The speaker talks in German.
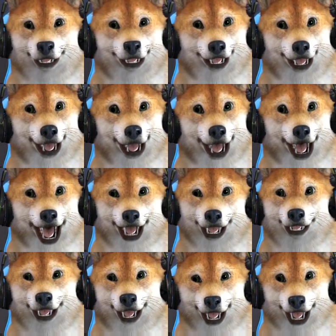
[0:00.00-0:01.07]
Da, wo
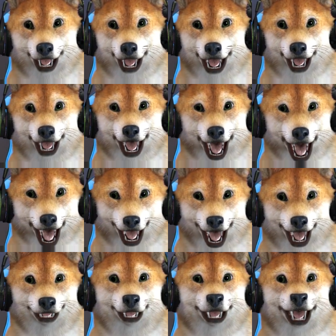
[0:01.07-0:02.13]
wollen sie heute... Ey,
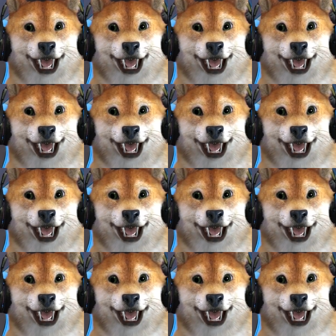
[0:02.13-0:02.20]
Kaffee trinken